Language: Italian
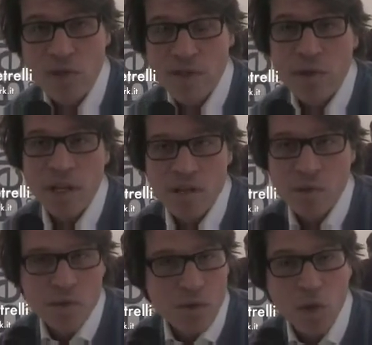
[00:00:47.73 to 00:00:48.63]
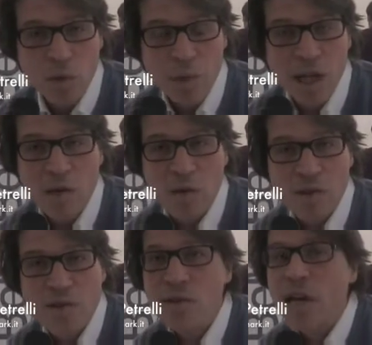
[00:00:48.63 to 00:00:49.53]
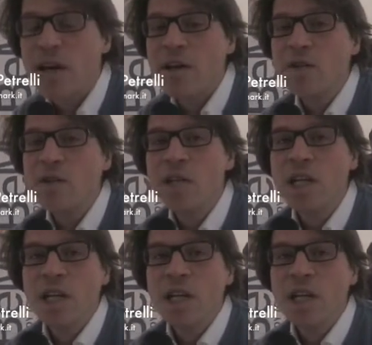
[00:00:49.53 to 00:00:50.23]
seguire le istruzioni, compilare un questionario